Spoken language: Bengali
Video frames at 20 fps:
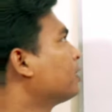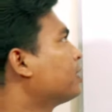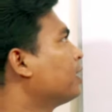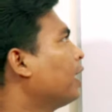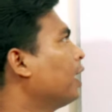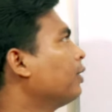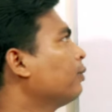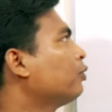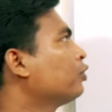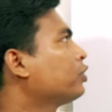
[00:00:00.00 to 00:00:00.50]

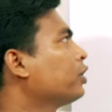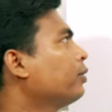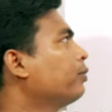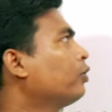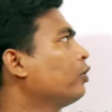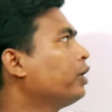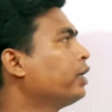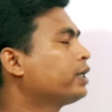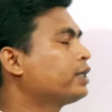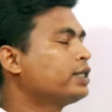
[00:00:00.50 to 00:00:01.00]

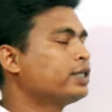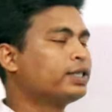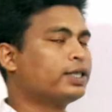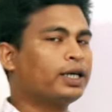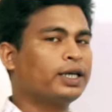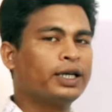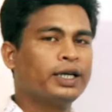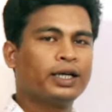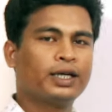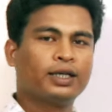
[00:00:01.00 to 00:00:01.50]
সালবুটামল একটি
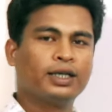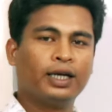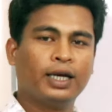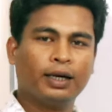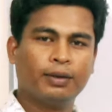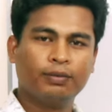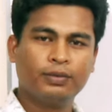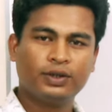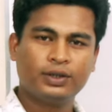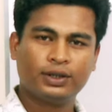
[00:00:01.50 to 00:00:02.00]
জেনেরিক
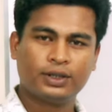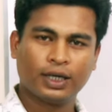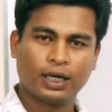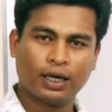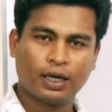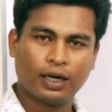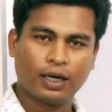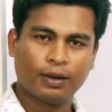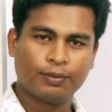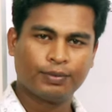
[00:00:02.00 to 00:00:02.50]
নেম
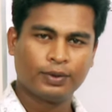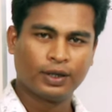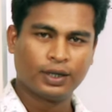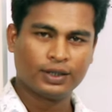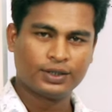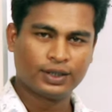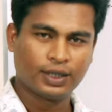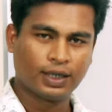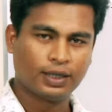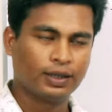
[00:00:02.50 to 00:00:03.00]
যা
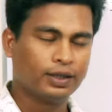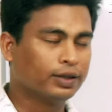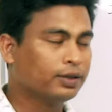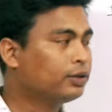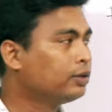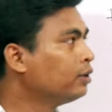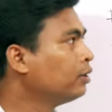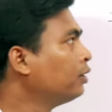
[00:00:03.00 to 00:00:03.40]
আপনারা জানেন